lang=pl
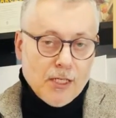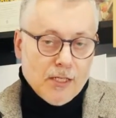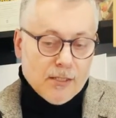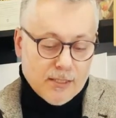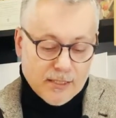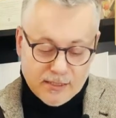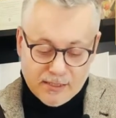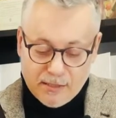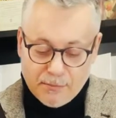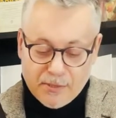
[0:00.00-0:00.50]
To
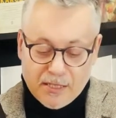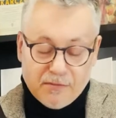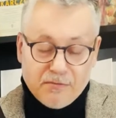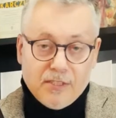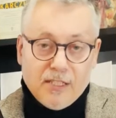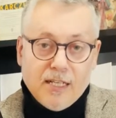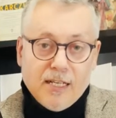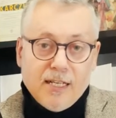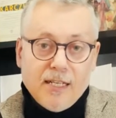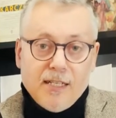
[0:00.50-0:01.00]
jest
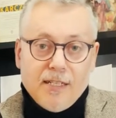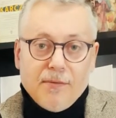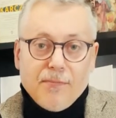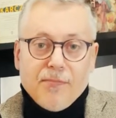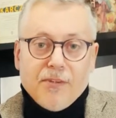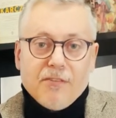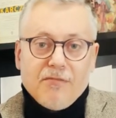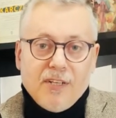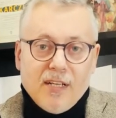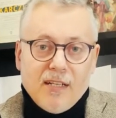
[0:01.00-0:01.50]
naprawdę
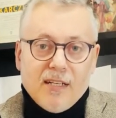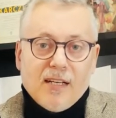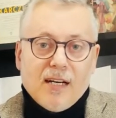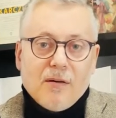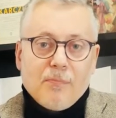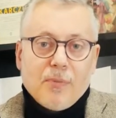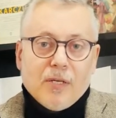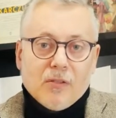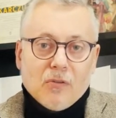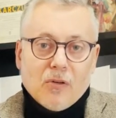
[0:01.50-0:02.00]
wielka
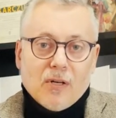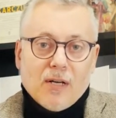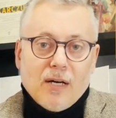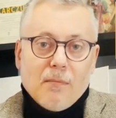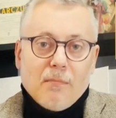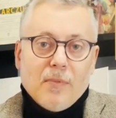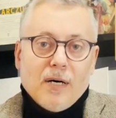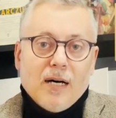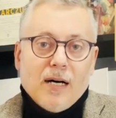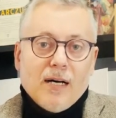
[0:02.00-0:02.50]

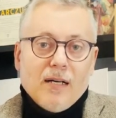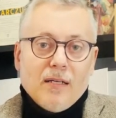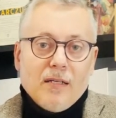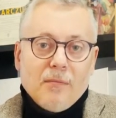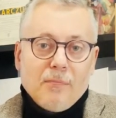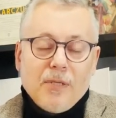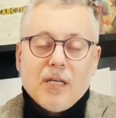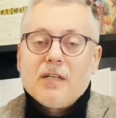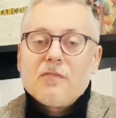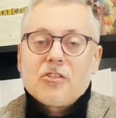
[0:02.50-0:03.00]
panorama
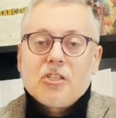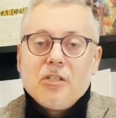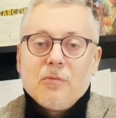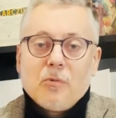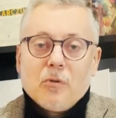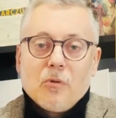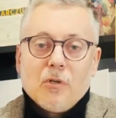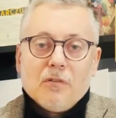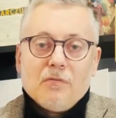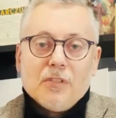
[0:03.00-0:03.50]
pierwszej
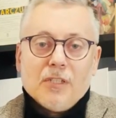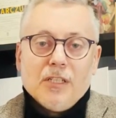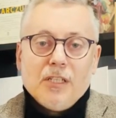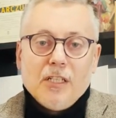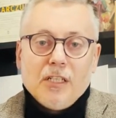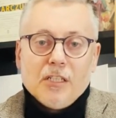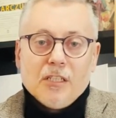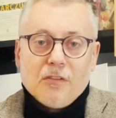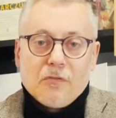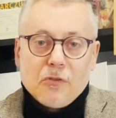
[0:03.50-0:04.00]
połowy
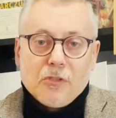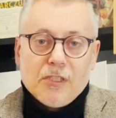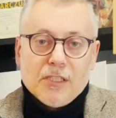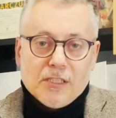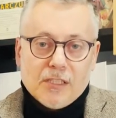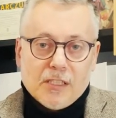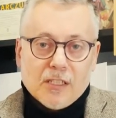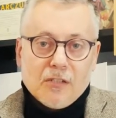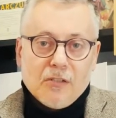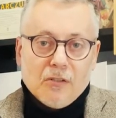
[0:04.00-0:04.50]

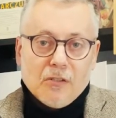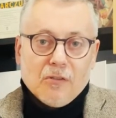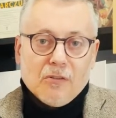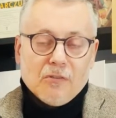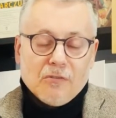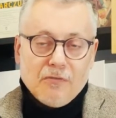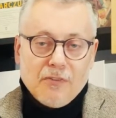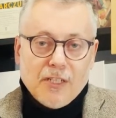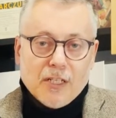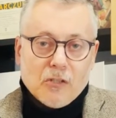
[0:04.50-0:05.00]
XX
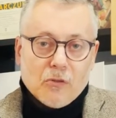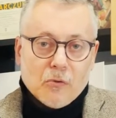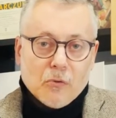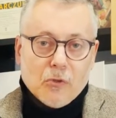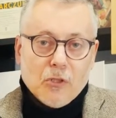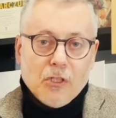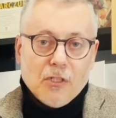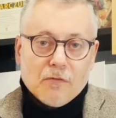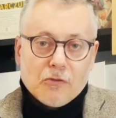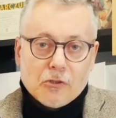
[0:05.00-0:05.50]
wieku
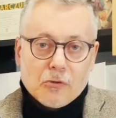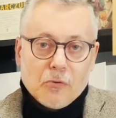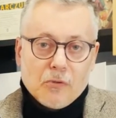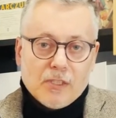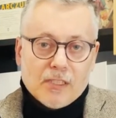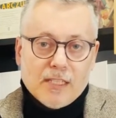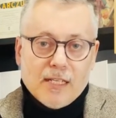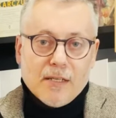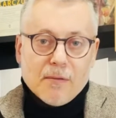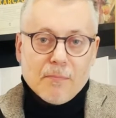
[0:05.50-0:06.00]
w sztuce.